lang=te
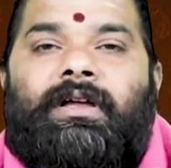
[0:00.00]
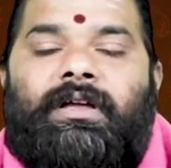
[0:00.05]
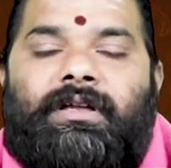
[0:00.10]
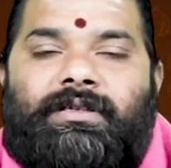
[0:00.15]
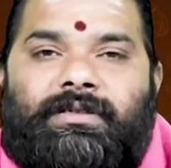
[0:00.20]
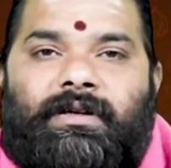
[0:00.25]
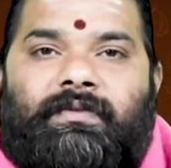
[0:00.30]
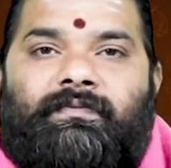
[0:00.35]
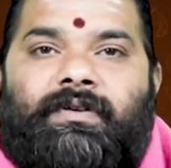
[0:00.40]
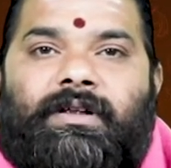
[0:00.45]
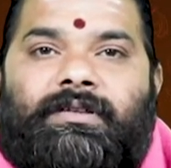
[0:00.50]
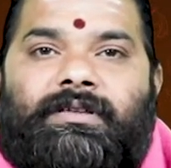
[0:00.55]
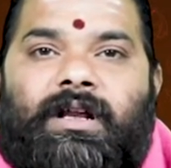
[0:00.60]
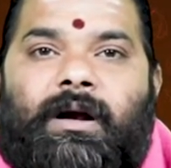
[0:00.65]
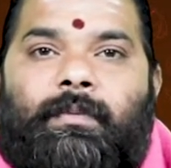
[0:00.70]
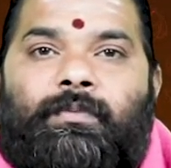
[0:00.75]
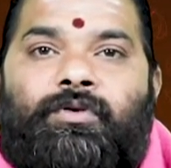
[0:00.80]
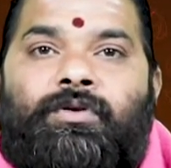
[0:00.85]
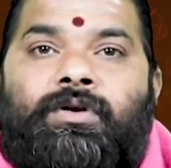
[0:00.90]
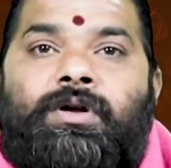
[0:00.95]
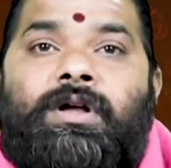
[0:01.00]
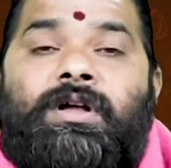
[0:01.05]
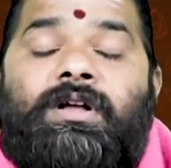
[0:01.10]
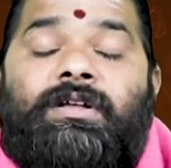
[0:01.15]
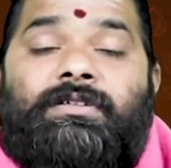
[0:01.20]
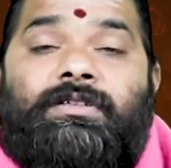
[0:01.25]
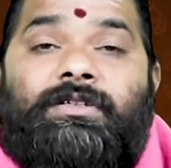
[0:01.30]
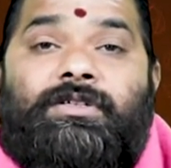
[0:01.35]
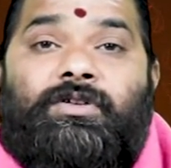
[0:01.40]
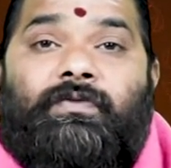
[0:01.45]
ఈ సంవత్సరము
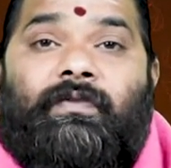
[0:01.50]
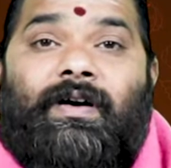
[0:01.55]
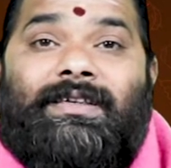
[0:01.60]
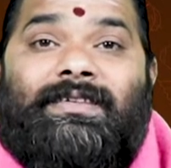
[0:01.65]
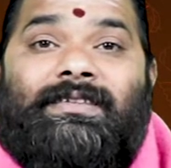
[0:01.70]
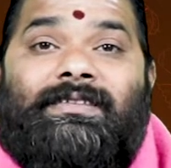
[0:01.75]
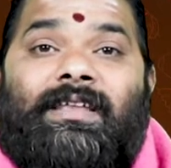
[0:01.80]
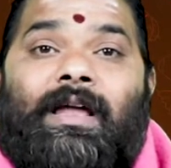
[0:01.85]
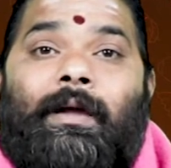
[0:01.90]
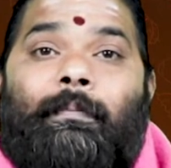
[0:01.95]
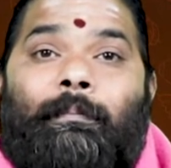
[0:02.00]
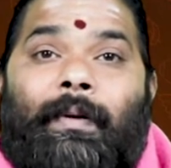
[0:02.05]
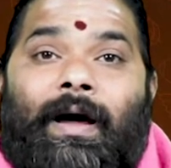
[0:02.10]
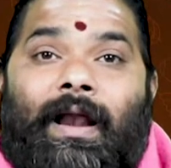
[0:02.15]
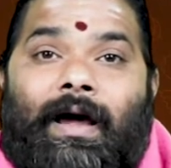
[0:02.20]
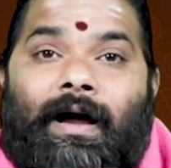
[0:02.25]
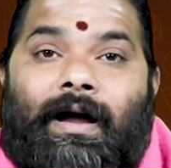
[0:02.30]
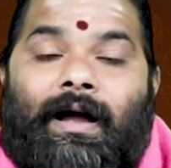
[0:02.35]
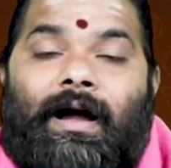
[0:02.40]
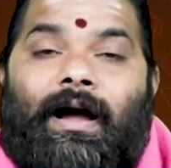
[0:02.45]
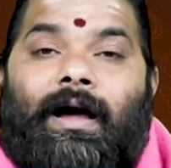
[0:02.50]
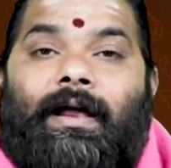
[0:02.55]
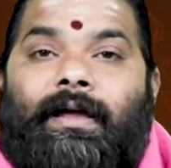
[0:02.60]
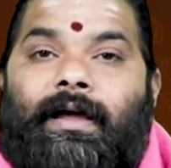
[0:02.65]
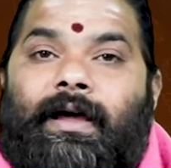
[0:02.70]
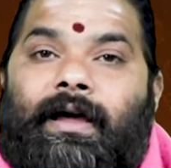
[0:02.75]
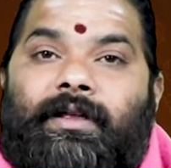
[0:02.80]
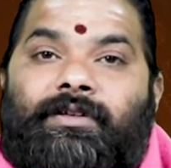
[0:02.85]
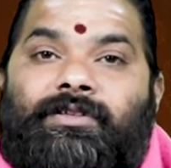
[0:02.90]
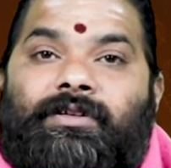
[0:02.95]
స్వస్తి
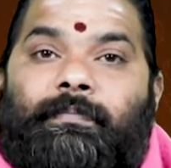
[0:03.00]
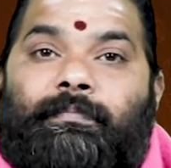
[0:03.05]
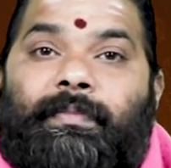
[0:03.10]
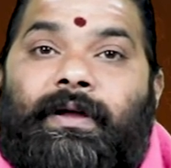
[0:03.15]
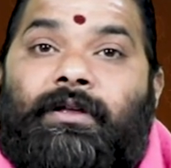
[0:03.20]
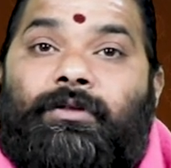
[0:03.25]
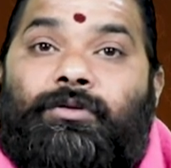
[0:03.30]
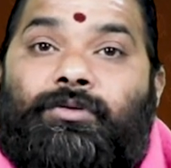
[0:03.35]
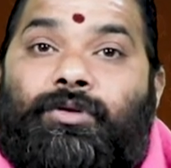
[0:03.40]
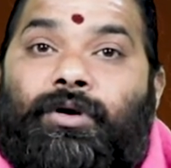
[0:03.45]
పలకాలి అని చెప్పి